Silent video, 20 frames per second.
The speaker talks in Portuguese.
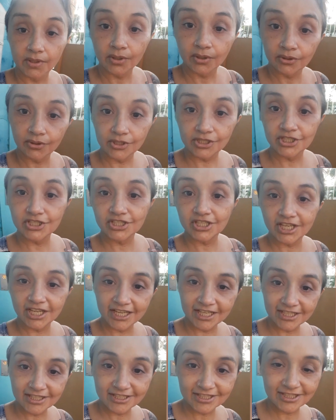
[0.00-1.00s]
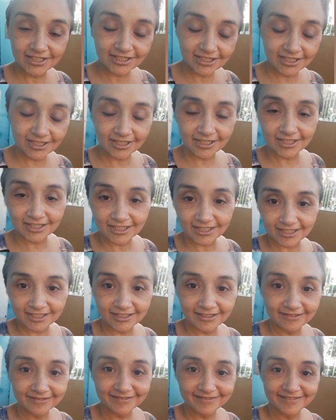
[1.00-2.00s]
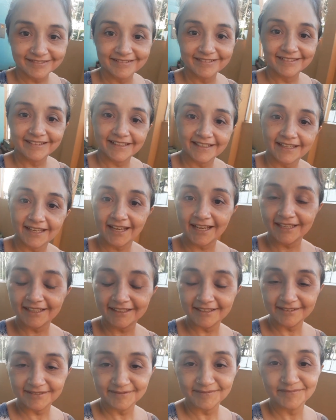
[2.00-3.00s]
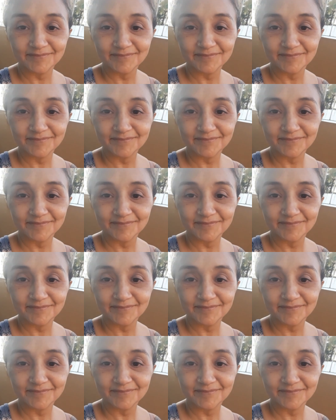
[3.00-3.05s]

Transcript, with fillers: Oi, gente. E aí?